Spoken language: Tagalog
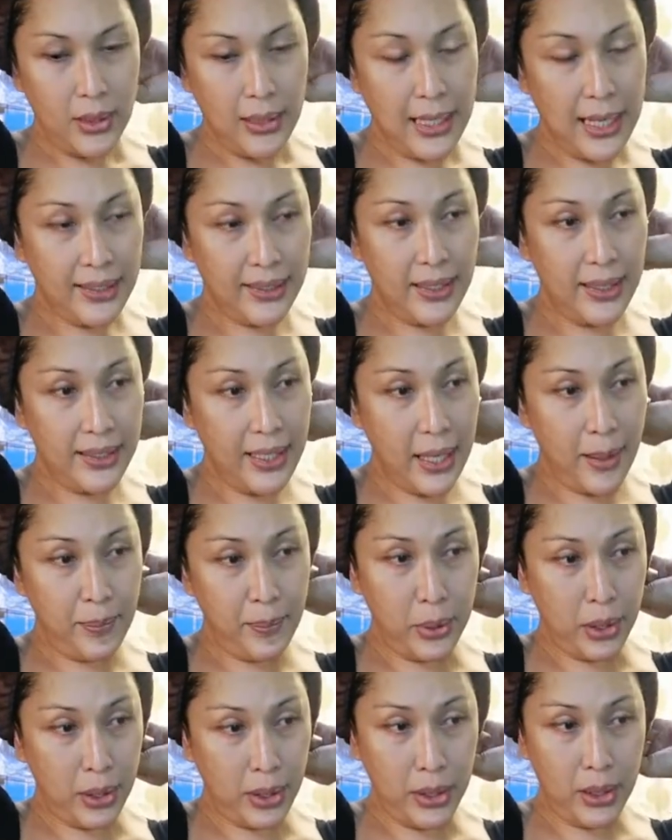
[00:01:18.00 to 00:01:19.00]
last
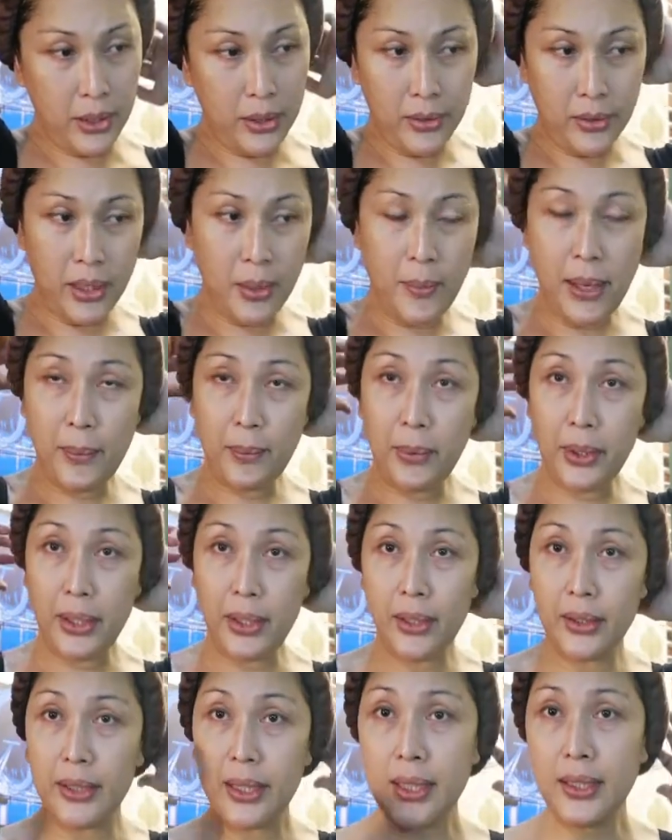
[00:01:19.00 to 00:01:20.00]
December,
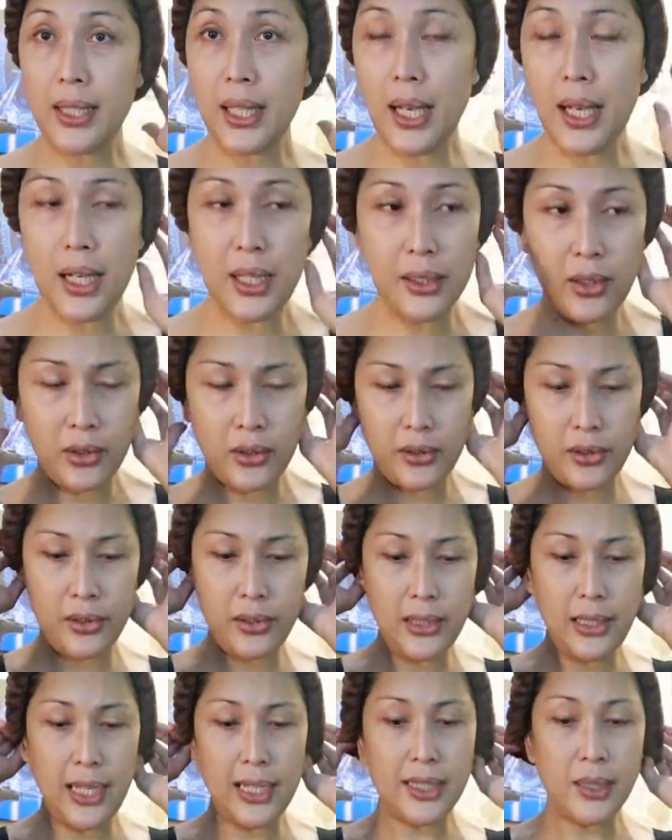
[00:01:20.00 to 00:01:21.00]
remember this, ano,
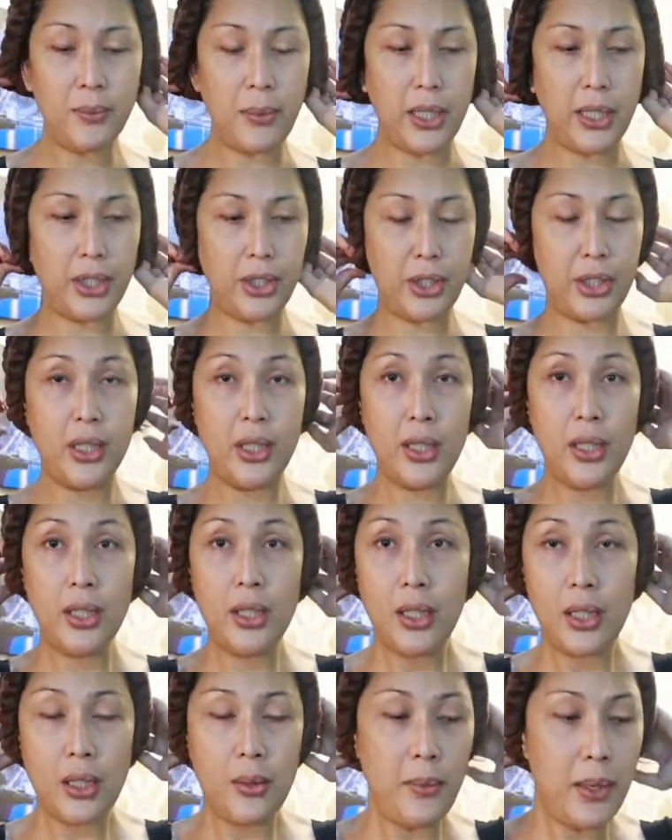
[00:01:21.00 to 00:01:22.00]
last March,
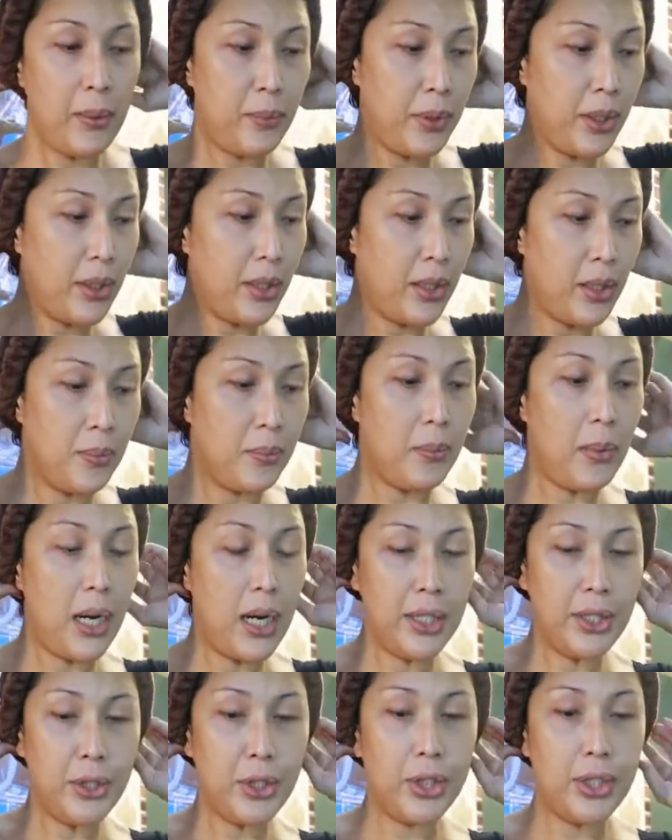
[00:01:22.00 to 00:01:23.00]
remember
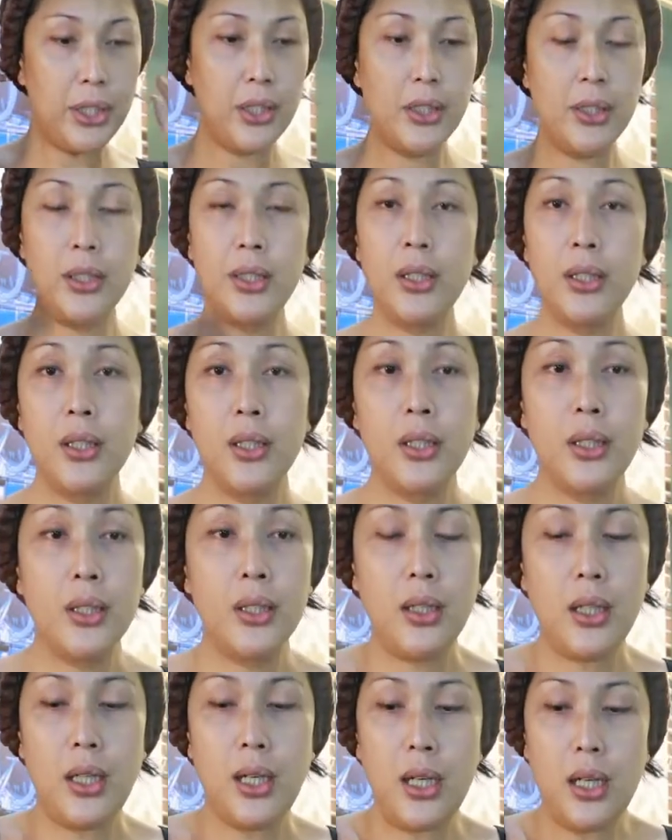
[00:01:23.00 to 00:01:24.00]
March
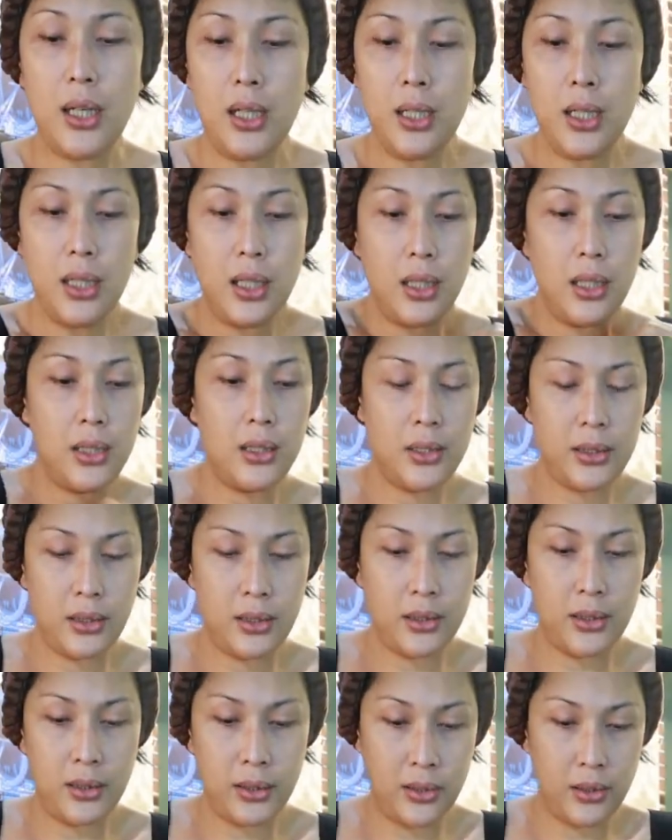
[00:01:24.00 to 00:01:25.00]
uh,
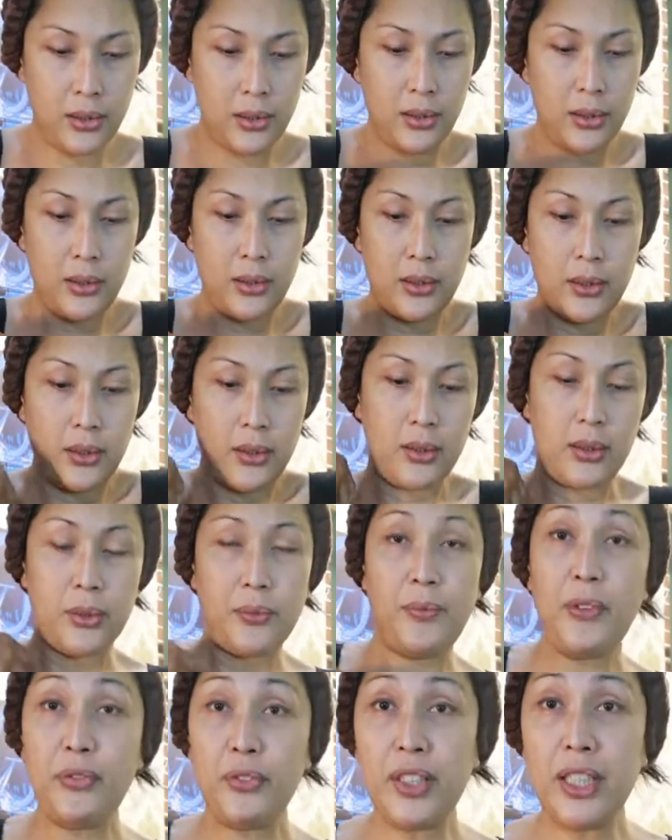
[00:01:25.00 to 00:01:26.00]

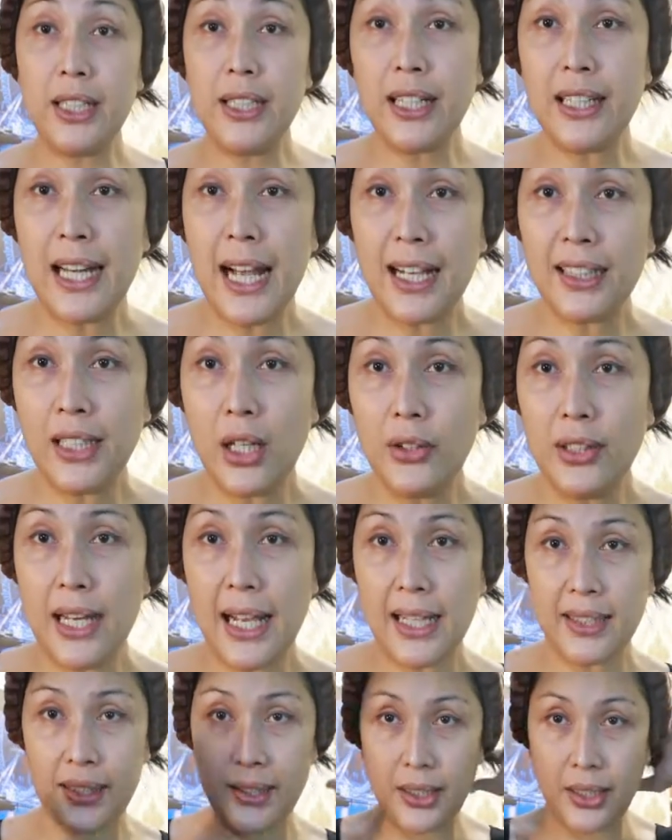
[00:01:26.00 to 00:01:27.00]
ah, 15 nag-lockdown
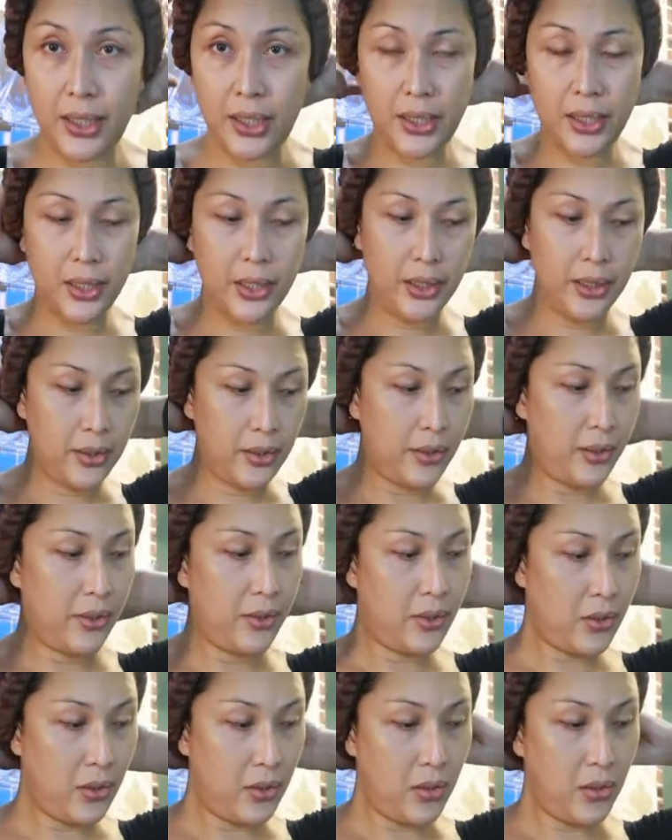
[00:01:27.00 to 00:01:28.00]
last year.
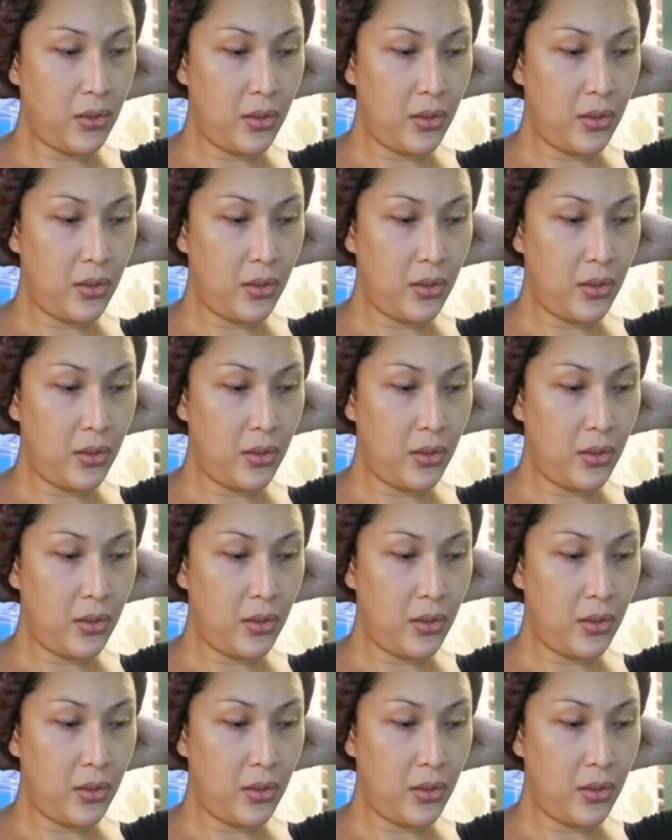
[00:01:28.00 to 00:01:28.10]
So,